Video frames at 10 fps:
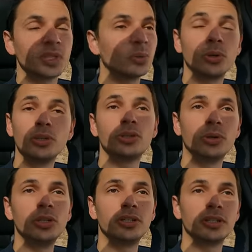Donc le auto
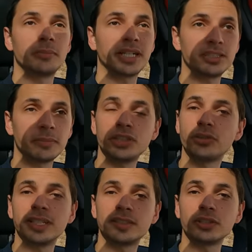hold, par exemple, là je
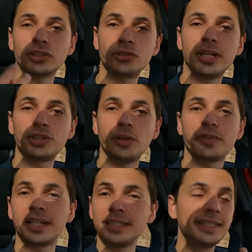suis en descente, je lâche le
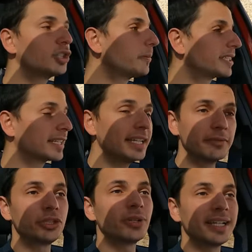frein, il ne se passe rien,
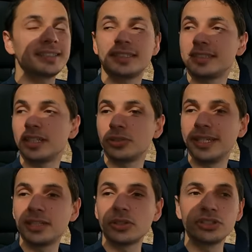la voiture reste
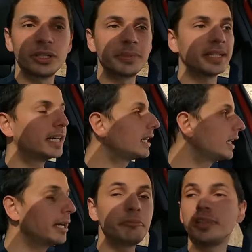stationnée. Tant que j'ai pas
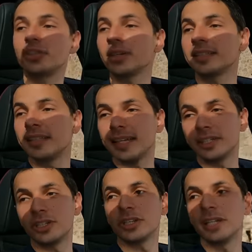appuyé sur
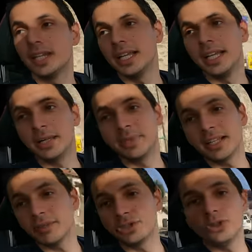l'accélérateur, et eh bien
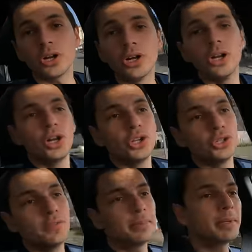la voiture
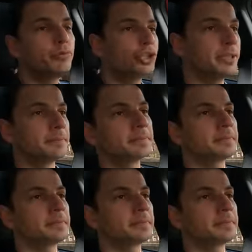ne va pas bouger.